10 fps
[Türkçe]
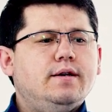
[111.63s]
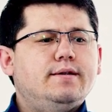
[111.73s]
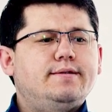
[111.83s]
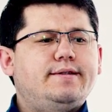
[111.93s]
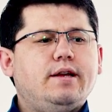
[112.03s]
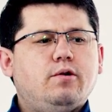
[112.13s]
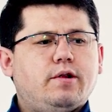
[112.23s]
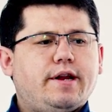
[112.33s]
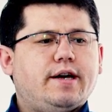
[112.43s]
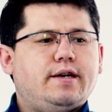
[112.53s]
Sen
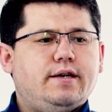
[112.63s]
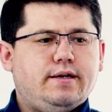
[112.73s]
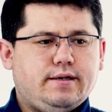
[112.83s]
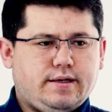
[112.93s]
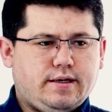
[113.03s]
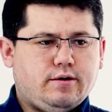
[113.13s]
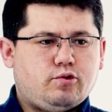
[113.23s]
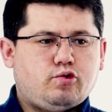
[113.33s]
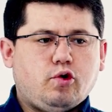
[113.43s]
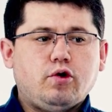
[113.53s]
olarak e,
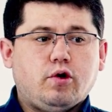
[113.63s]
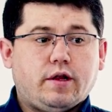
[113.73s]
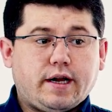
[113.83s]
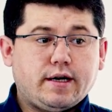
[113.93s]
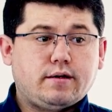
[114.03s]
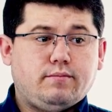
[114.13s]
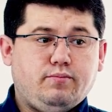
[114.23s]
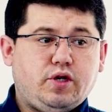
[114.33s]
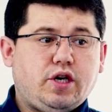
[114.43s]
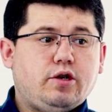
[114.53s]
son olarak
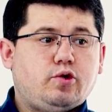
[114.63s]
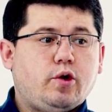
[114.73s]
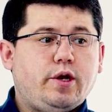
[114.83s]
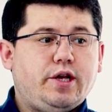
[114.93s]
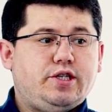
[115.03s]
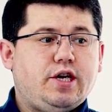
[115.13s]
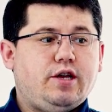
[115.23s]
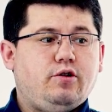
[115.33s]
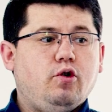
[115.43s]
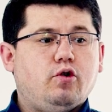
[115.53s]
bir şey
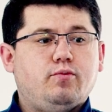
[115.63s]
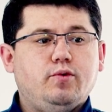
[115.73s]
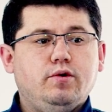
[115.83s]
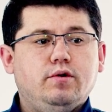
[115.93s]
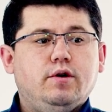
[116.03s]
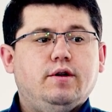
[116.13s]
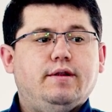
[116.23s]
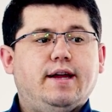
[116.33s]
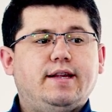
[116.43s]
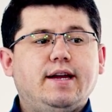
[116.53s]
söyleyeceğin yok mu?
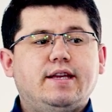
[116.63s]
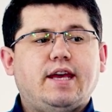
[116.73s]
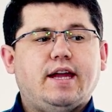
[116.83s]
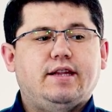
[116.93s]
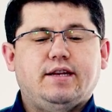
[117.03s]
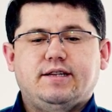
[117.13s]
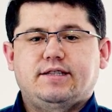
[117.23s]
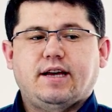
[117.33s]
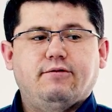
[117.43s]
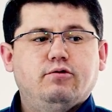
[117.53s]
Neden kendini
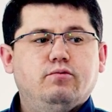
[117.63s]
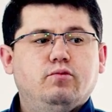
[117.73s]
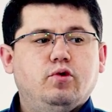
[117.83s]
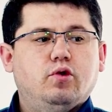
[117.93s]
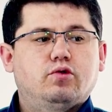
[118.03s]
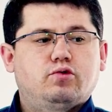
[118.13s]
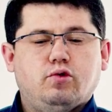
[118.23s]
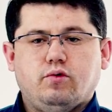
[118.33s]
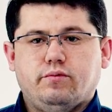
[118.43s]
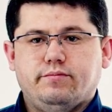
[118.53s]

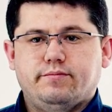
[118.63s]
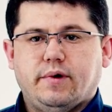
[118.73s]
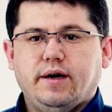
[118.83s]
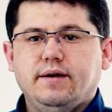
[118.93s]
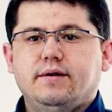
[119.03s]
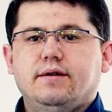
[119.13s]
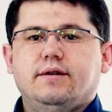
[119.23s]
savunmuyorsun? Ha?